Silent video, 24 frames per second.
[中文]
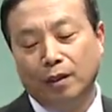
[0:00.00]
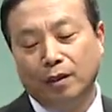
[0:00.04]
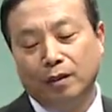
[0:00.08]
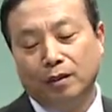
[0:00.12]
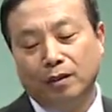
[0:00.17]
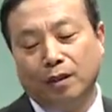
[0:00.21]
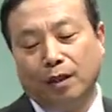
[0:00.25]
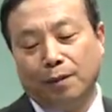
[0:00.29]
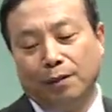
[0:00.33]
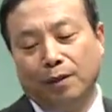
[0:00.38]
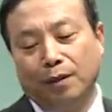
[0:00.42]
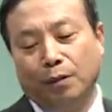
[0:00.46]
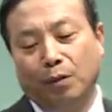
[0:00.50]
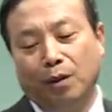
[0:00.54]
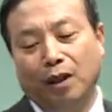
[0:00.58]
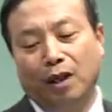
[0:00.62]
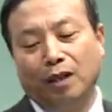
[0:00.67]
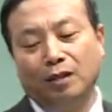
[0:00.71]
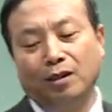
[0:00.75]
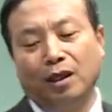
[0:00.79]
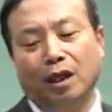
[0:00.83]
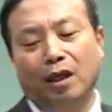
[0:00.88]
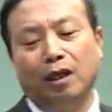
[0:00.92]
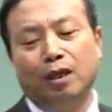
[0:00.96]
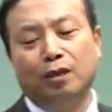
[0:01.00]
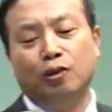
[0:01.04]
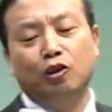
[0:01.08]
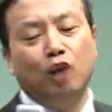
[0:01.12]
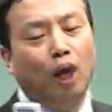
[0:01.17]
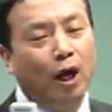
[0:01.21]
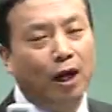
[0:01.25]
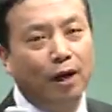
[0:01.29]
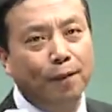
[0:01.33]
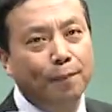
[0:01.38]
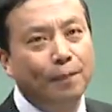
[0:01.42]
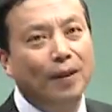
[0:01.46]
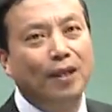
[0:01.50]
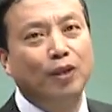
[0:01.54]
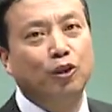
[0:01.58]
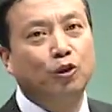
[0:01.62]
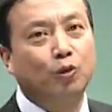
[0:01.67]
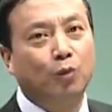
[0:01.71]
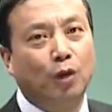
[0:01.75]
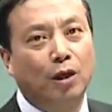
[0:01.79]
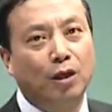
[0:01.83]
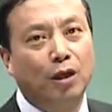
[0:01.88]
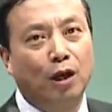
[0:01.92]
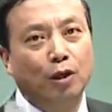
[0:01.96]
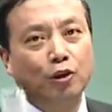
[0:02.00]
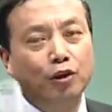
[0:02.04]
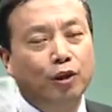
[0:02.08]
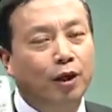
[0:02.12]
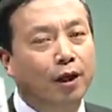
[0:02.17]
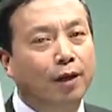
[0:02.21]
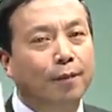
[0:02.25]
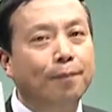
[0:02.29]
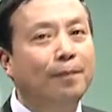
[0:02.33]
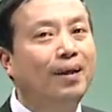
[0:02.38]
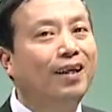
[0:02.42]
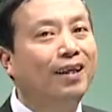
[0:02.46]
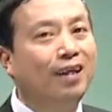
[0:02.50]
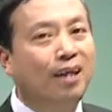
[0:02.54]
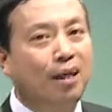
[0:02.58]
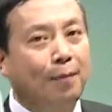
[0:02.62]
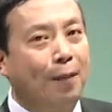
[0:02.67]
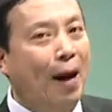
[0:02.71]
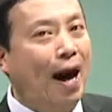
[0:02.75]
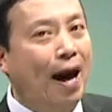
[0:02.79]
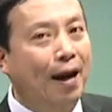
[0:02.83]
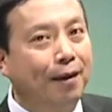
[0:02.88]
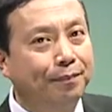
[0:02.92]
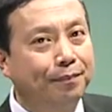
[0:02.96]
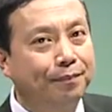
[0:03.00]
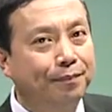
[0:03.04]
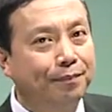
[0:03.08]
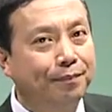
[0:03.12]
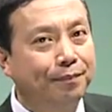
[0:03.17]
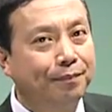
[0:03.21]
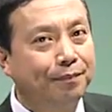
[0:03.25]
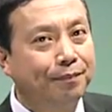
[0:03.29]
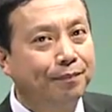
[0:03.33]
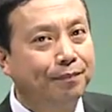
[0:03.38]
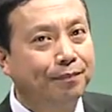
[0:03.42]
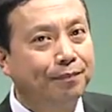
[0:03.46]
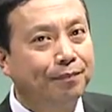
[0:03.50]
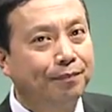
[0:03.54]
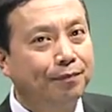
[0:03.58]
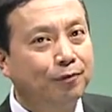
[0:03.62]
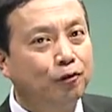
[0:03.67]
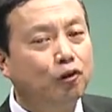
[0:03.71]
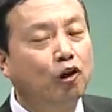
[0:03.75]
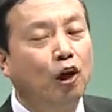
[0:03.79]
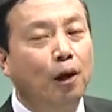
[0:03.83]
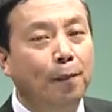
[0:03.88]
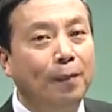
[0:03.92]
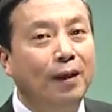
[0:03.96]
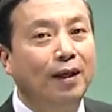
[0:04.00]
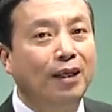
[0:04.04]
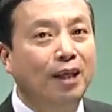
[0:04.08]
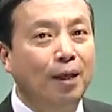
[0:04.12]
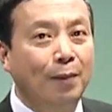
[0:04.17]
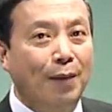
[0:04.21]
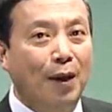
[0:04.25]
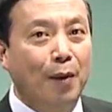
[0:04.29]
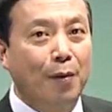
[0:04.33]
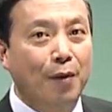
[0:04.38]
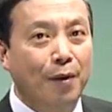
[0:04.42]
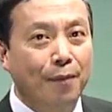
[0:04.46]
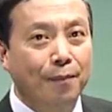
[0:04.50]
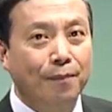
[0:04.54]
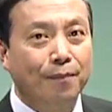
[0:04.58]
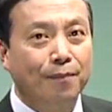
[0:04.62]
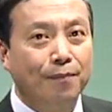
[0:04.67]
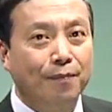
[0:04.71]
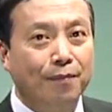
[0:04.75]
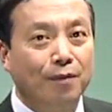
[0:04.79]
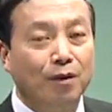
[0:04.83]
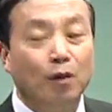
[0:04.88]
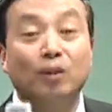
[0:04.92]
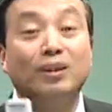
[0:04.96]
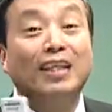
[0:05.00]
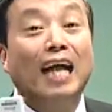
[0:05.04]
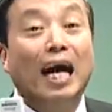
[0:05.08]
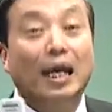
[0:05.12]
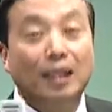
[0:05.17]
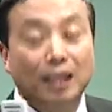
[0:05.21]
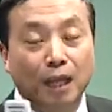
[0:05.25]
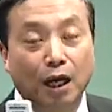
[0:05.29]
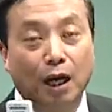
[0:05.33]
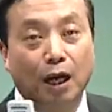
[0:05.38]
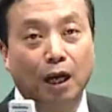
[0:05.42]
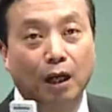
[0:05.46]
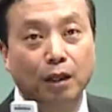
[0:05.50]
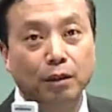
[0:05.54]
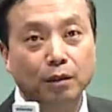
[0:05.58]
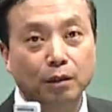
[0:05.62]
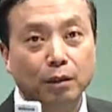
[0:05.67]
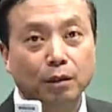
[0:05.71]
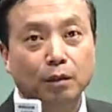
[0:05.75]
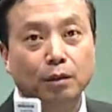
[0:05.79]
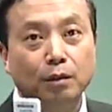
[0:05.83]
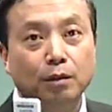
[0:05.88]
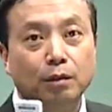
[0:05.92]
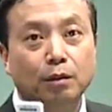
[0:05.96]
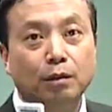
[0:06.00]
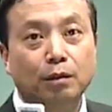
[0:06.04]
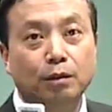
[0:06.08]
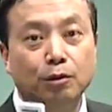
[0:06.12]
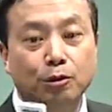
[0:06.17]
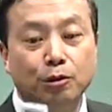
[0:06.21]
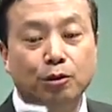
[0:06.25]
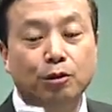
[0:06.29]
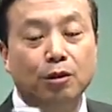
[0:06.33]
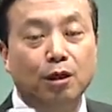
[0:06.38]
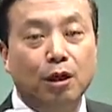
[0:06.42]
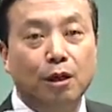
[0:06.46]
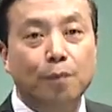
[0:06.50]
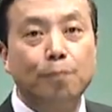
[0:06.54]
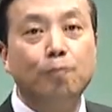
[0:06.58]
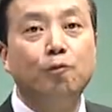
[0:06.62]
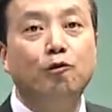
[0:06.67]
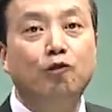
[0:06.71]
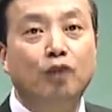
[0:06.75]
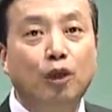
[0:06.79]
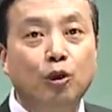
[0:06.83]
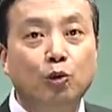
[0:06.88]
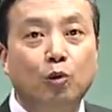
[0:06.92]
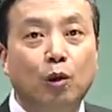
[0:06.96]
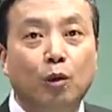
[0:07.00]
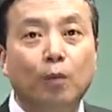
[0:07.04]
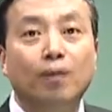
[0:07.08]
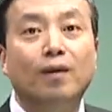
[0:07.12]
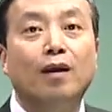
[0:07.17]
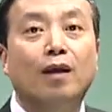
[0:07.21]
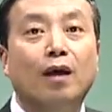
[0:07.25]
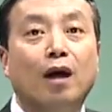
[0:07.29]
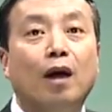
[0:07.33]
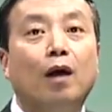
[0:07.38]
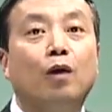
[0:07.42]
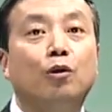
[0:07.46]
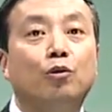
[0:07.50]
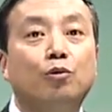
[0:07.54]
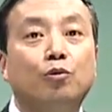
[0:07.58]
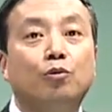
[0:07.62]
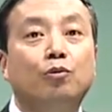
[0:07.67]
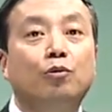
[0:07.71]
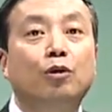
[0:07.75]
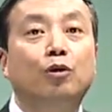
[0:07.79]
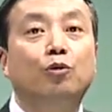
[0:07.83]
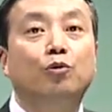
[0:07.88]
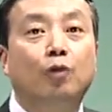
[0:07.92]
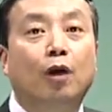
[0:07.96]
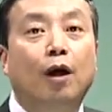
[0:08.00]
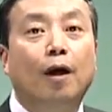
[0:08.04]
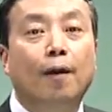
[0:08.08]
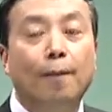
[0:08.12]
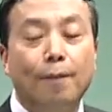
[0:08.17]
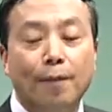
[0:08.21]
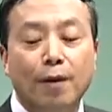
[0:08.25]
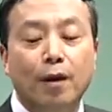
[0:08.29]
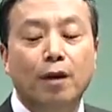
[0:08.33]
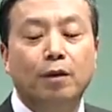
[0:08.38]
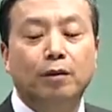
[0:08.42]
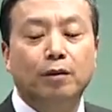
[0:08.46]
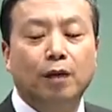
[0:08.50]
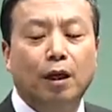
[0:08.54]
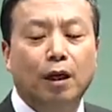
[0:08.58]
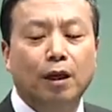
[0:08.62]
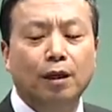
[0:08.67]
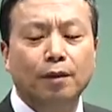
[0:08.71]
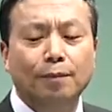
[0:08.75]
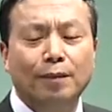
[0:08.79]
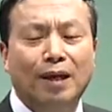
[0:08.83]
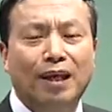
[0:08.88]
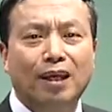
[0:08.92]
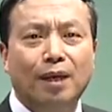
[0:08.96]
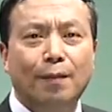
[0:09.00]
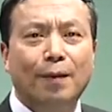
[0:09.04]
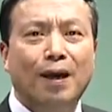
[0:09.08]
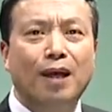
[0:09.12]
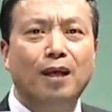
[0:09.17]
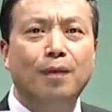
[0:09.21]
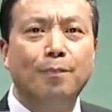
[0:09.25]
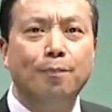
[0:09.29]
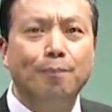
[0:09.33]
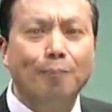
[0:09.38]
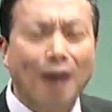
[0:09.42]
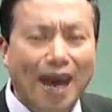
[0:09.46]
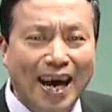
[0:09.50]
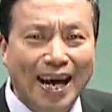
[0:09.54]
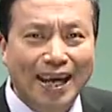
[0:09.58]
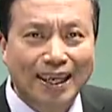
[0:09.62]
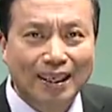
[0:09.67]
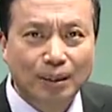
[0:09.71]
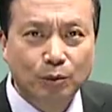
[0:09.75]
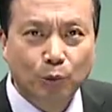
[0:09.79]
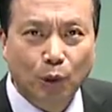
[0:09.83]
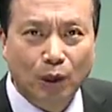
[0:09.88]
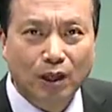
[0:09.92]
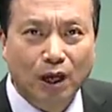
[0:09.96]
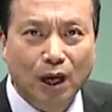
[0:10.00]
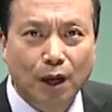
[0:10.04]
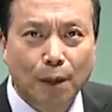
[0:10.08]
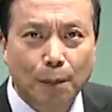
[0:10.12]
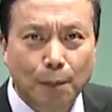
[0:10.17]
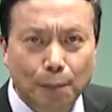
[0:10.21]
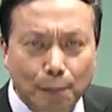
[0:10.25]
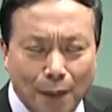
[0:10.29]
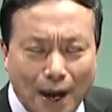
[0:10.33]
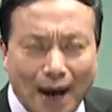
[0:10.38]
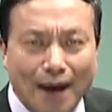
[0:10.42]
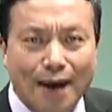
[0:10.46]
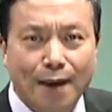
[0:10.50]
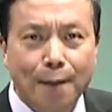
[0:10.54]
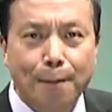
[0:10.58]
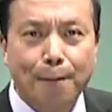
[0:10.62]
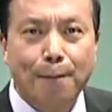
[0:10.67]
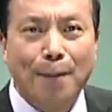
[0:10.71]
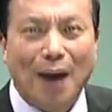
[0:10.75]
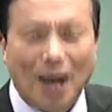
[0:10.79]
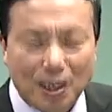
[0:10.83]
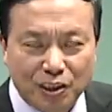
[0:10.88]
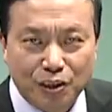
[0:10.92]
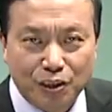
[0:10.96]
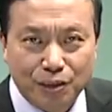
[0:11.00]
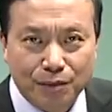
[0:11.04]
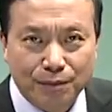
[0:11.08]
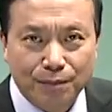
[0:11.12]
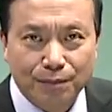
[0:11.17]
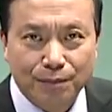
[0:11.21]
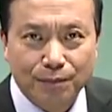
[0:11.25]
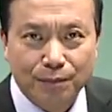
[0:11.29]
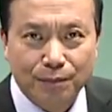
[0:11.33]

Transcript: 那么我这个成本是多少？成本一百，成本一百元。我假定啊，啊，实际上不止一数，为了好算数啊。成本一百，卖多少？卖八十，